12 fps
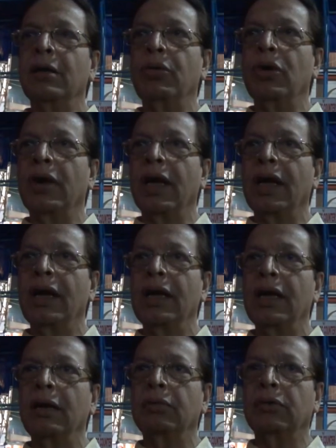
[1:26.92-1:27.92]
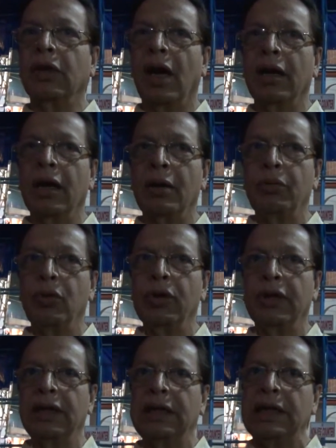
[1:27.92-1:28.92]
এবং এখানে থানা
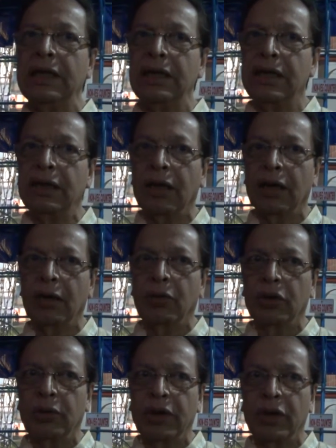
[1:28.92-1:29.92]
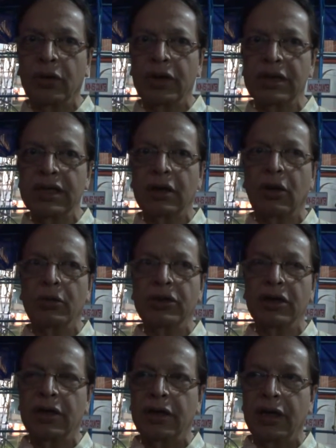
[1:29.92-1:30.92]
বলতে তিনটি থানা বর্তমানে রয়েছে
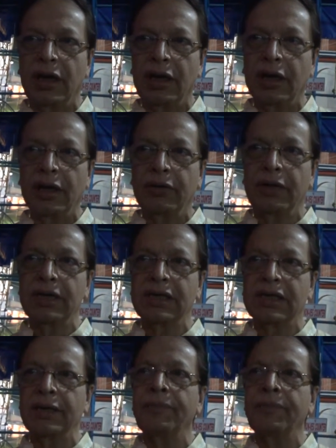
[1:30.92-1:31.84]
কমিশনারেটের আন্ডারেও এসছে